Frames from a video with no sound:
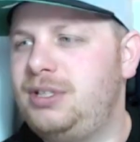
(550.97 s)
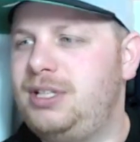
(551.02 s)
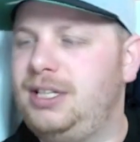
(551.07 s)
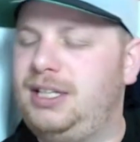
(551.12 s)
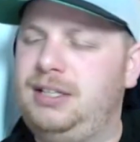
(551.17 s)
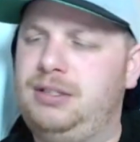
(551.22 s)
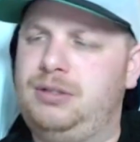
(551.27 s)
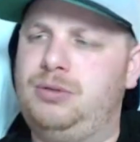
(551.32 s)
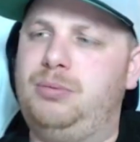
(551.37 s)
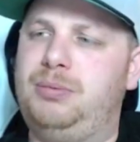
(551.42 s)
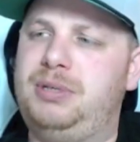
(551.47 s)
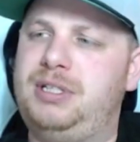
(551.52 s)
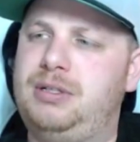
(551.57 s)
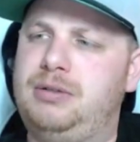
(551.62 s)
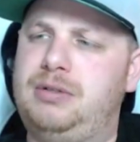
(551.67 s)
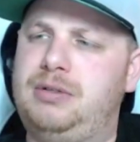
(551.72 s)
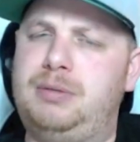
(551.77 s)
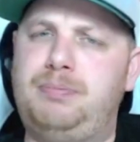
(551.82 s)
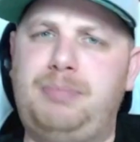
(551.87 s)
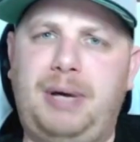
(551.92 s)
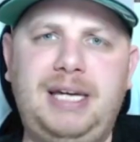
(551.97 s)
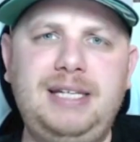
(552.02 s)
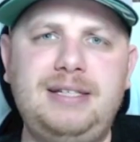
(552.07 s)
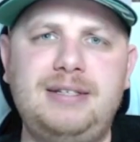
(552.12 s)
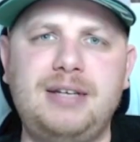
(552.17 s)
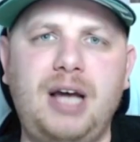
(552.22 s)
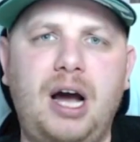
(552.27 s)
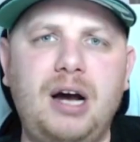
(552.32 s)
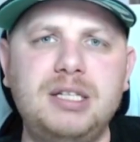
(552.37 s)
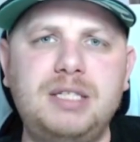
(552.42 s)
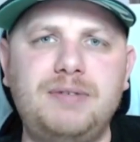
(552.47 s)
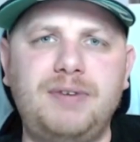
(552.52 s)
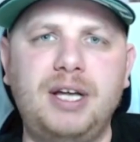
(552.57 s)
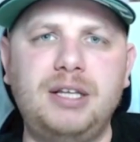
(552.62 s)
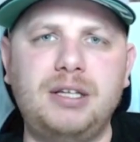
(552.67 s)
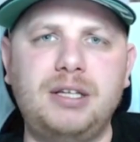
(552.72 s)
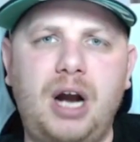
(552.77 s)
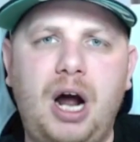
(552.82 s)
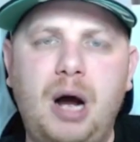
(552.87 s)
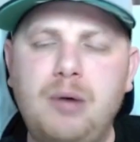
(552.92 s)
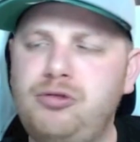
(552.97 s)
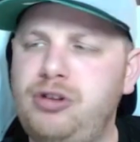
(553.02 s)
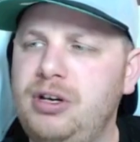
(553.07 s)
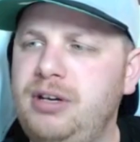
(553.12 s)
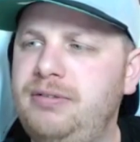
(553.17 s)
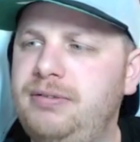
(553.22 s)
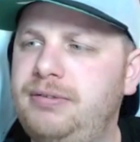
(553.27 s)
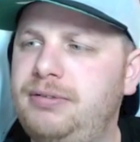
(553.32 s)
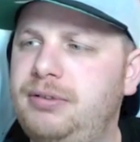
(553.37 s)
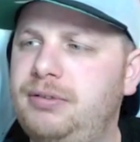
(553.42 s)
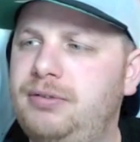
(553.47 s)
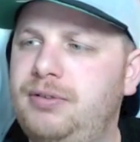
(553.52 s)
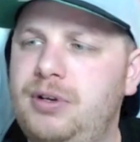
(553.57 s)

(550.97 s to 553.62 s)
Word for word: Sieht ihnen so ein bisschen spacey aus, wie ein Raumschiff